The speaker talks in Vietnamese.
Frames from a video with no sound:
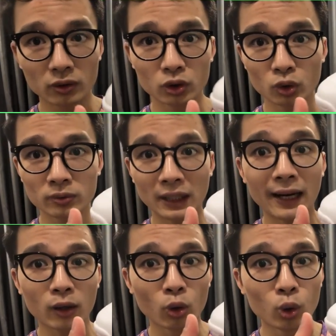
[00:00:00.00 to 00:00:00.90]
giúp
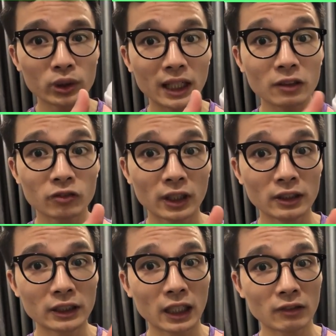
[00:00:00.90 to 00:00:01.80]
da cố chắc
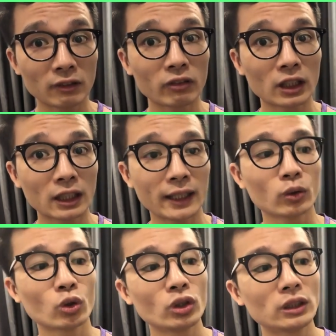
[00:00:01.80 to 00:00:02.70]
phần trên và phần
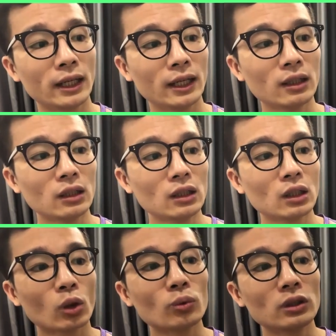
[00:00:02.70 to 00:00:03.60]
cạnh của đôi giày
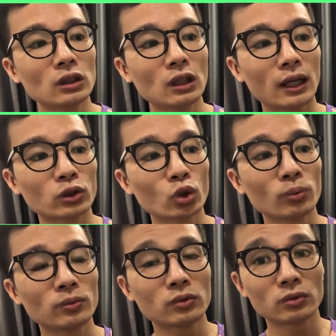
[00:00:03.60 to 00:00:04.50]
cũng như là giúp